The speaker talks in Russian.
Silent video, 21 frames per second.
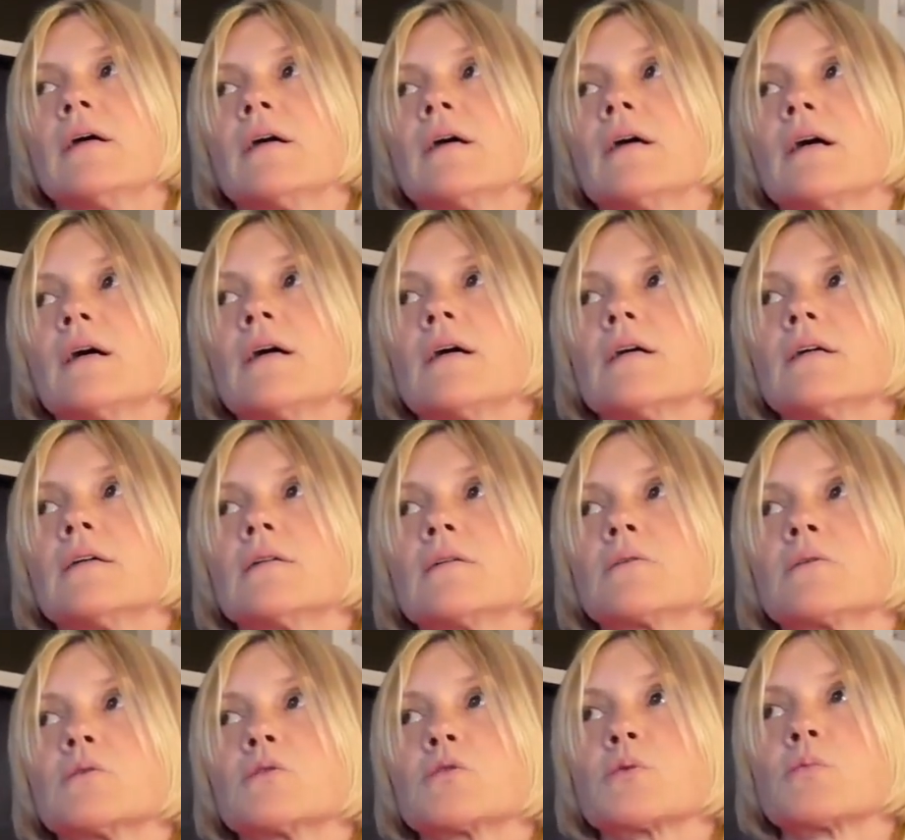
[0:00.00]

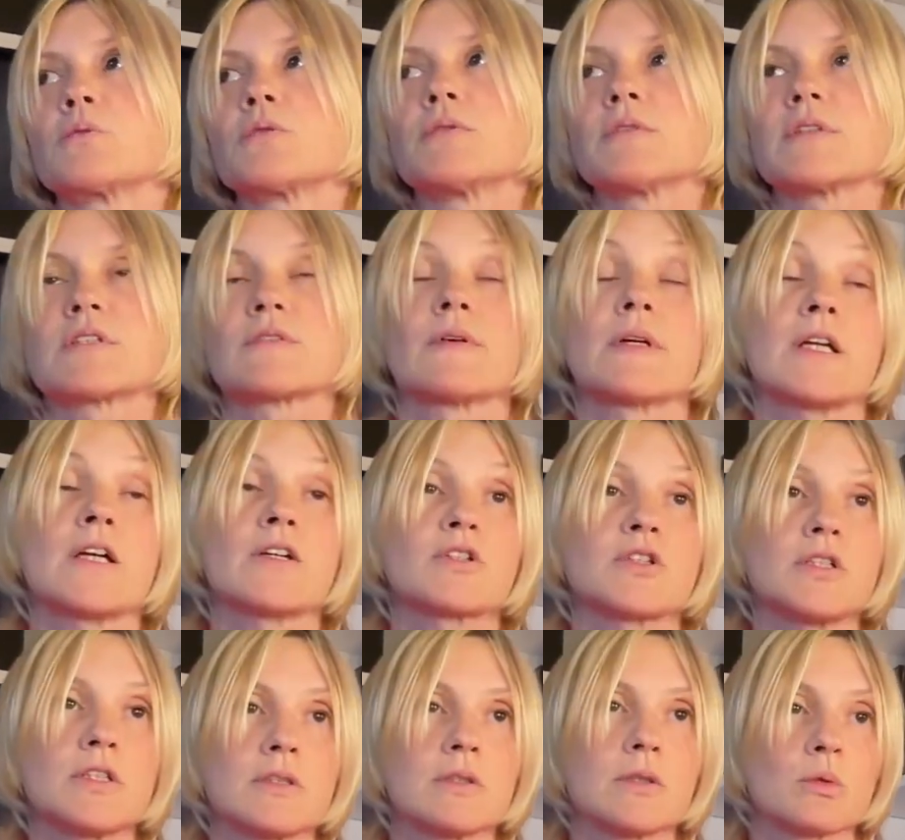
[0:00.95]
а, собственно, своя
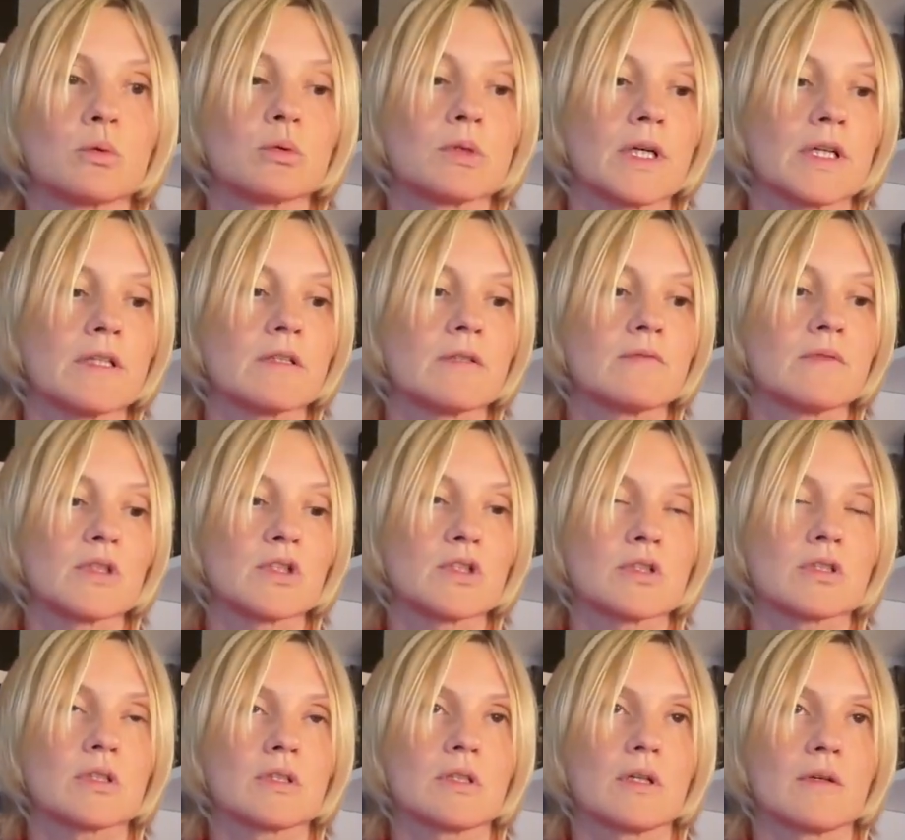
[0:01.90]
жизнь никуда не
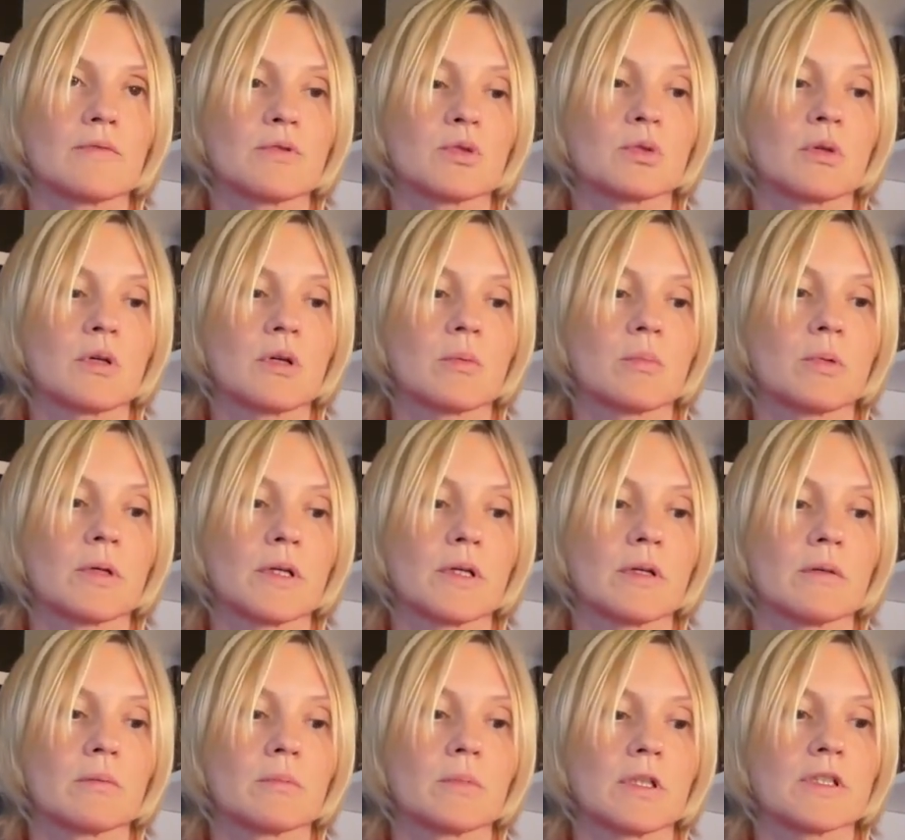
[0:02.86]
движется, да, все как
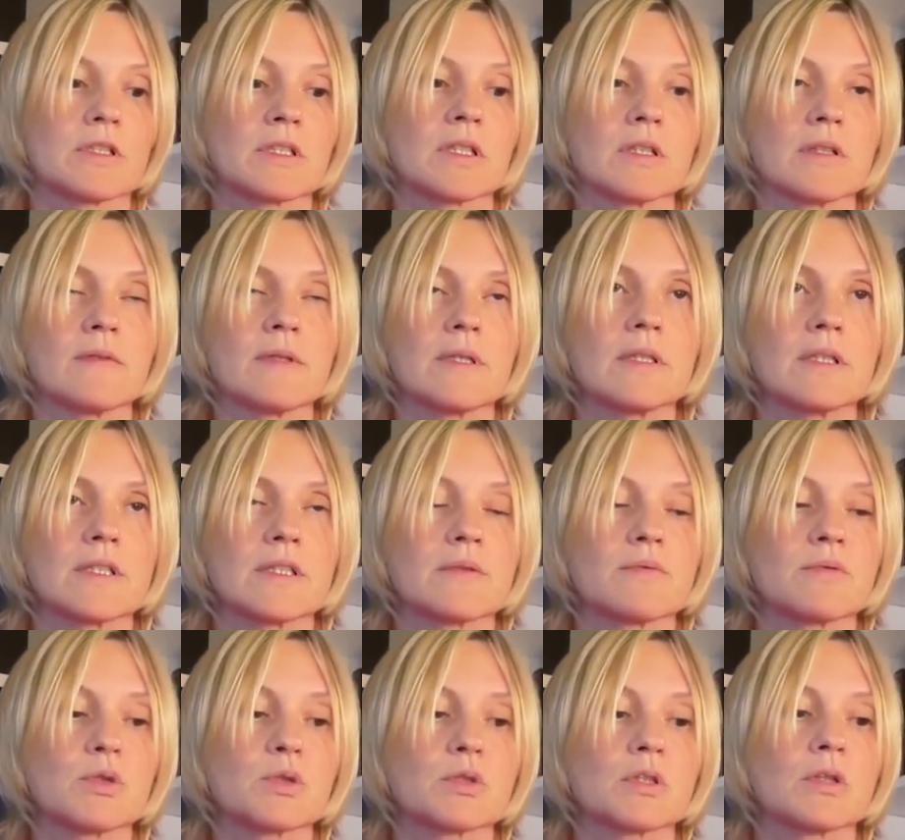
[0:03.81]
бы остановилось,
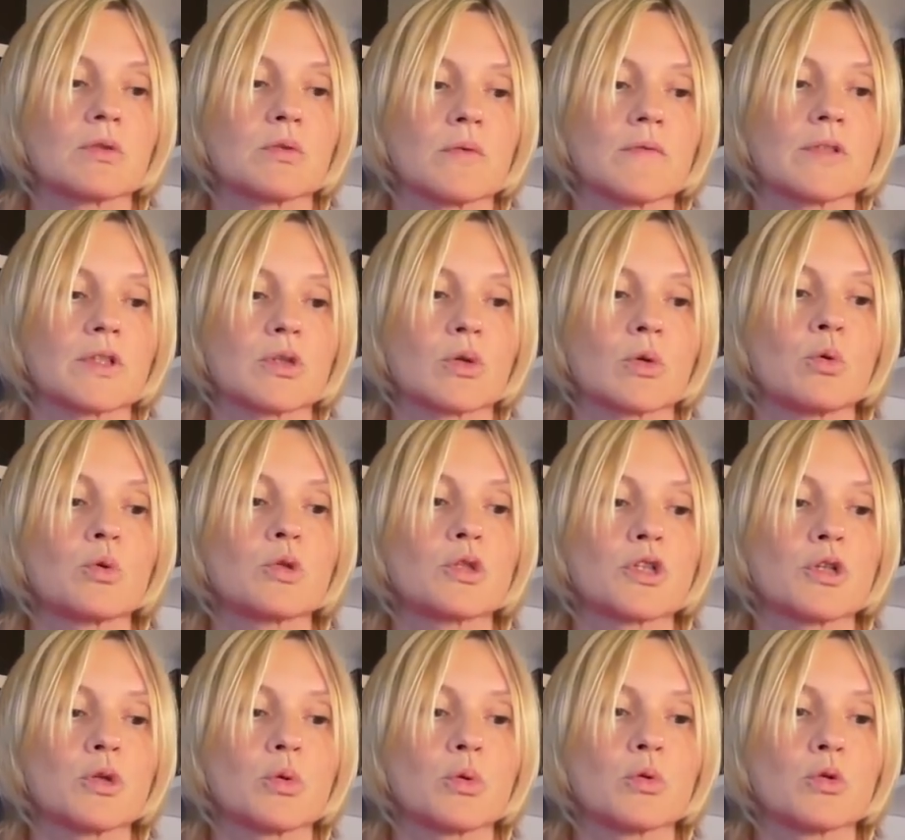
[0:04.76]
и все становится
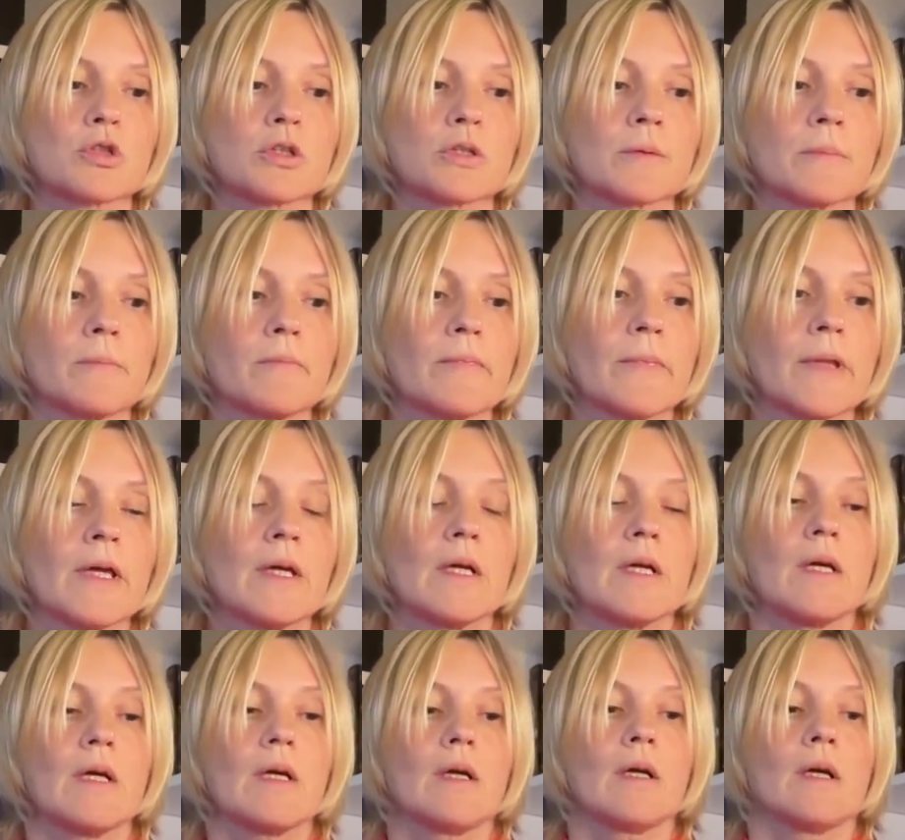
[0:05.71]
хуже и хуже.
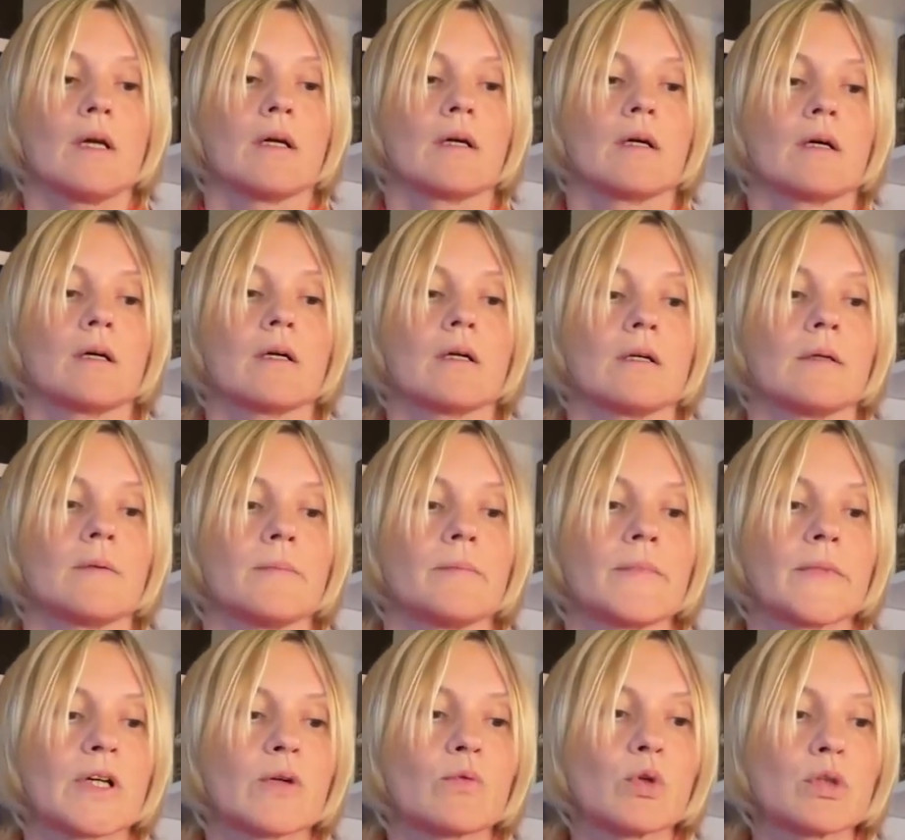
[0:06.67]
А,
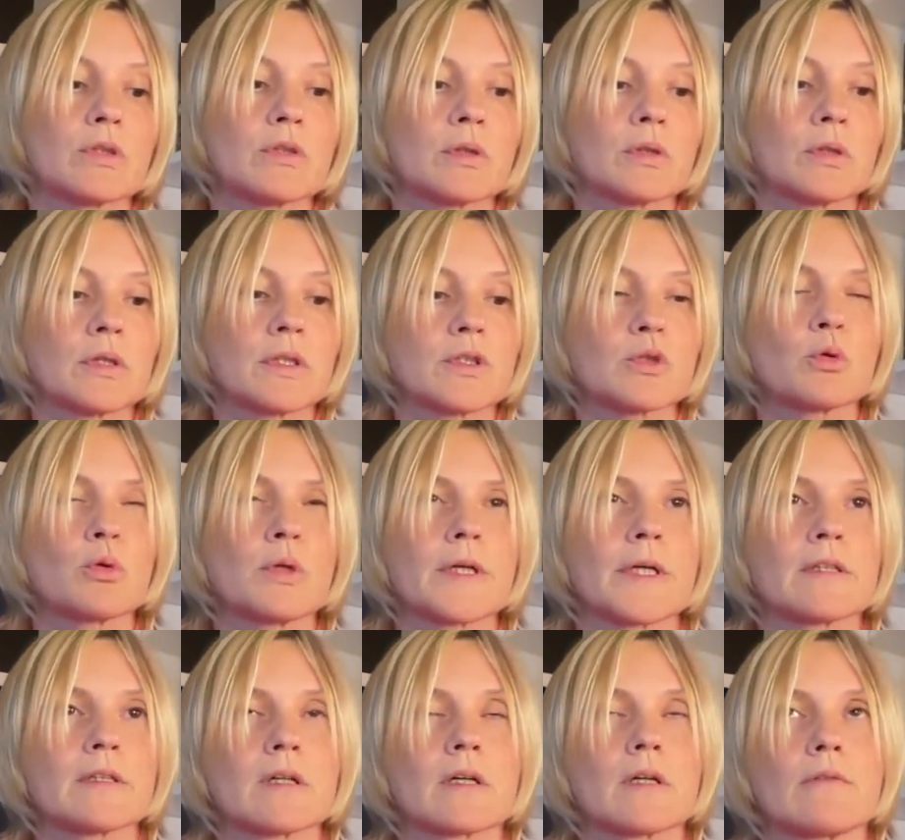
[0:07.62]
так вот,
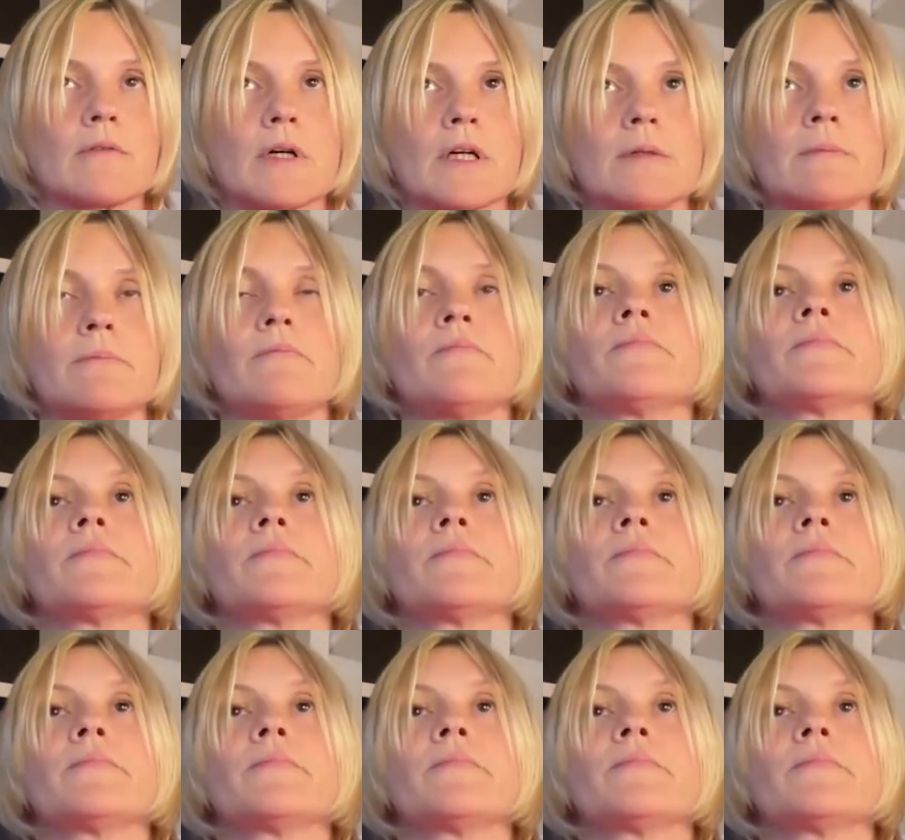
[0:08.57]
теория такова,